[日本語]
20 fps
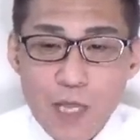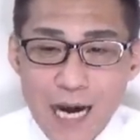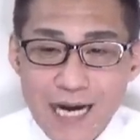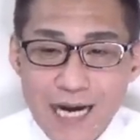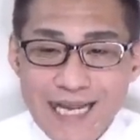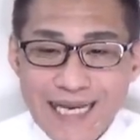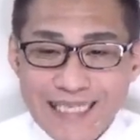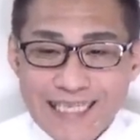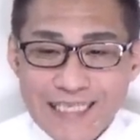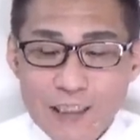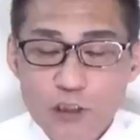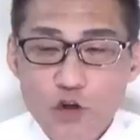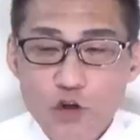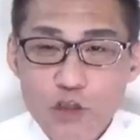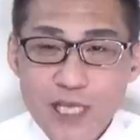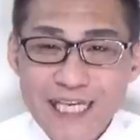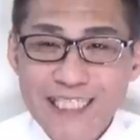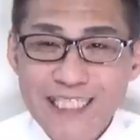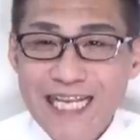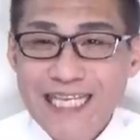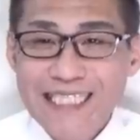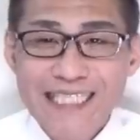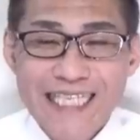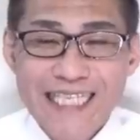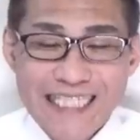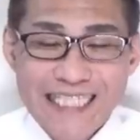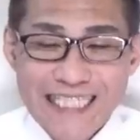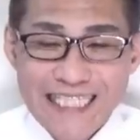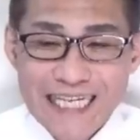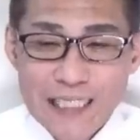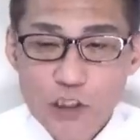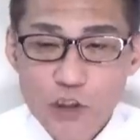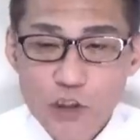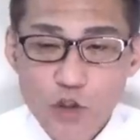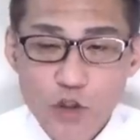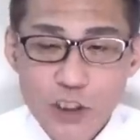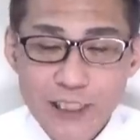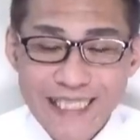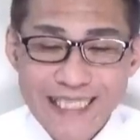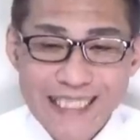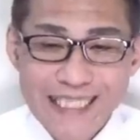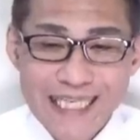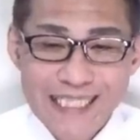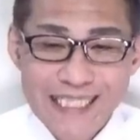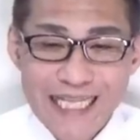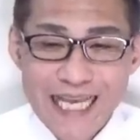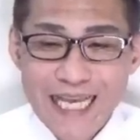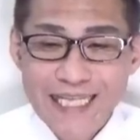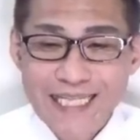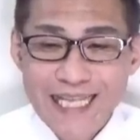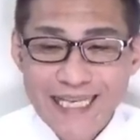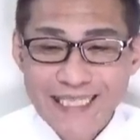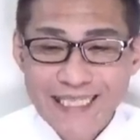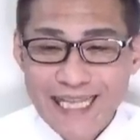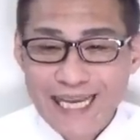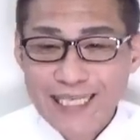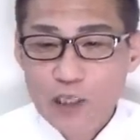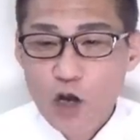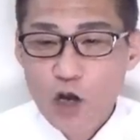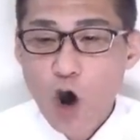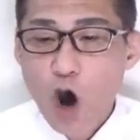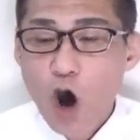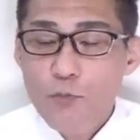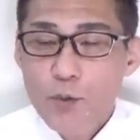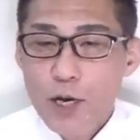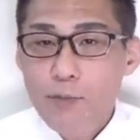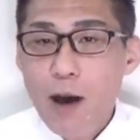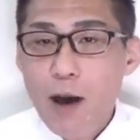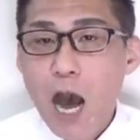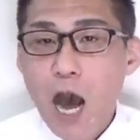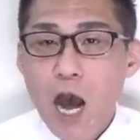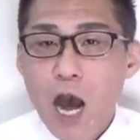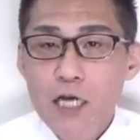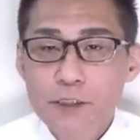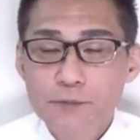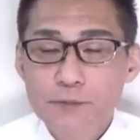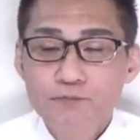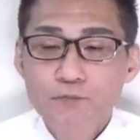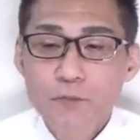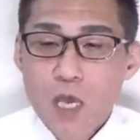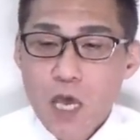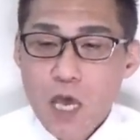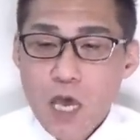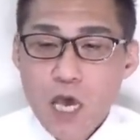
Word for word: ありがたく頂戴して政治活動資金させていただきたいと思います。